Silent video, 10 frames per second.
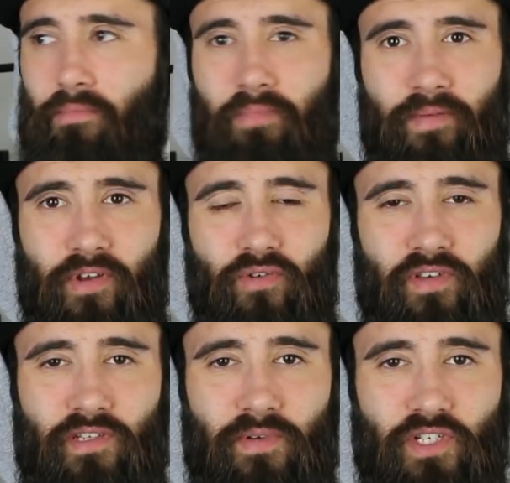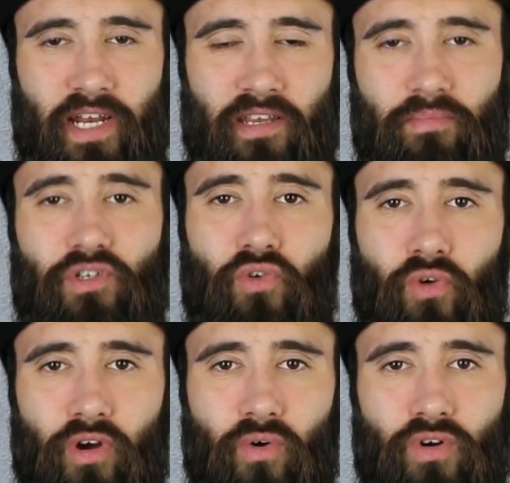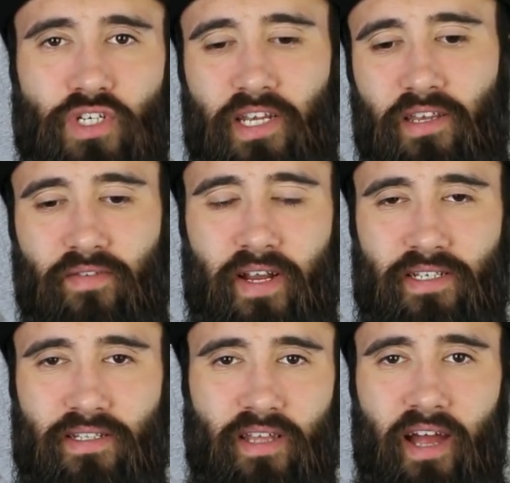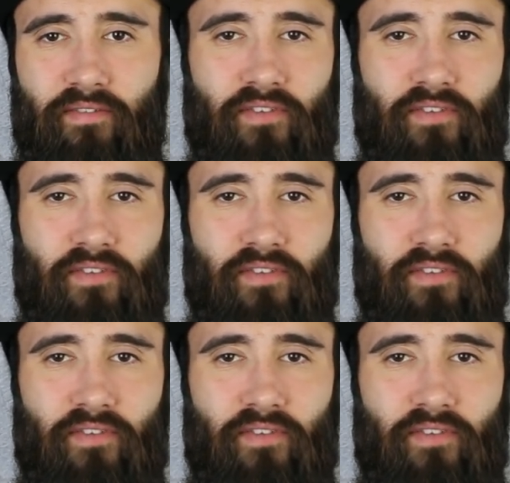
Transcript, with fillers: Mein Video ist jetzt wahrscheinlich ein bisschen höher gerutscht, hat jetzt vielleicht 300,